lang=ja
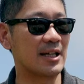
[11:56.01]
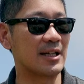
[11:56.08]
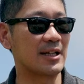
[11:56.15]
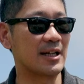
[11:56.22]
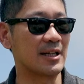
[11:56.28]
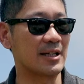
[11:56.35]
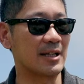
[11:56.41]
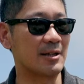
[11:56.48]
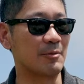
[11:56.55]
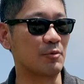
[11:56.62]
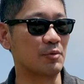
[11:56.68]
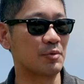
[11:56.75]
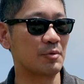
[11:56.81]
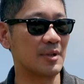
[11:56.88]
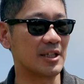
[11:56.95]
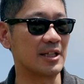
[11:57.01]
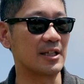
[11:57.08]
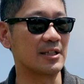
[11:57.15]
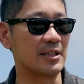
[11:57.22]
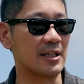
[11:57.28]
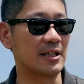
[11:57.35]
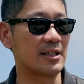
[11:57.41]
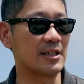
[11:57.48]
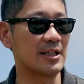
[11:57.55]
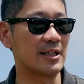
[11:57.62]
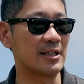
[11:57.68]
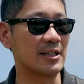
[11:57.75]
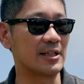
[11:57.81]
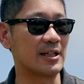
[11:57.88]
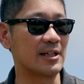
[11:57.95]
海外からも含めてですね、来
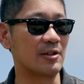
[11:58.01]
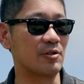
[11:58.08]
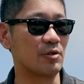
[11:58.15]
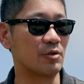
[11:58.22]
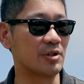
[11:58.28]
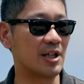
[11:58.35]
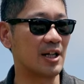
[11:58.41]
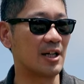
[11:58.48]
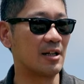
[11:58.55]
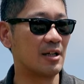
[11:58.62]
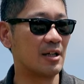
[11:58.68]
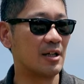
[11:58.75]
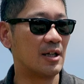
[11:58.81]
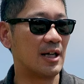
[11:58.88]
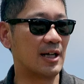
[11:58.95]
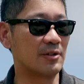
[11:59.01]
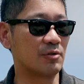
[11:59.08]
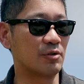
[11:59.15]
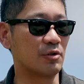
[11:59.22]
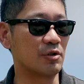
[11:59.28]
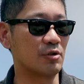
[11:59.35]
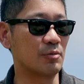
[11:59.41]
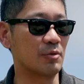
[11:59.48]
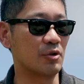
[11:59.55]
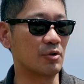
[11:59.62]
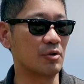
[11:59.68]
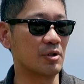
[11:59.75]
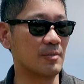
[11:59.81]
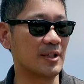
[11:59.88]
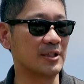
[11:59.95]
ていただけるような、あの、取り組み
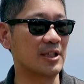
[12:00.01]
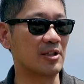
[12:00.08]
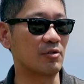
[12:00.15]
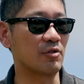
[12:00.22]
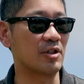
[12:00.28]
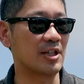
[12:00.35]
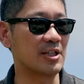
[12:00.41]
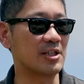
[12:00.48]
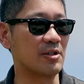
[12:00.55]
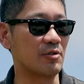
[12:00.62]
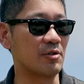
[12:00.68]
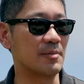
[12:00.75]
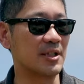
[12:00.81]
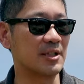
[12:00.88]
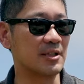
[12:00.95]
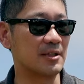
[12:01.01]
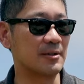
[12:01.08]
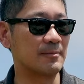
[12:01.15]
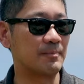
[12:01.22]
を今積極化しております。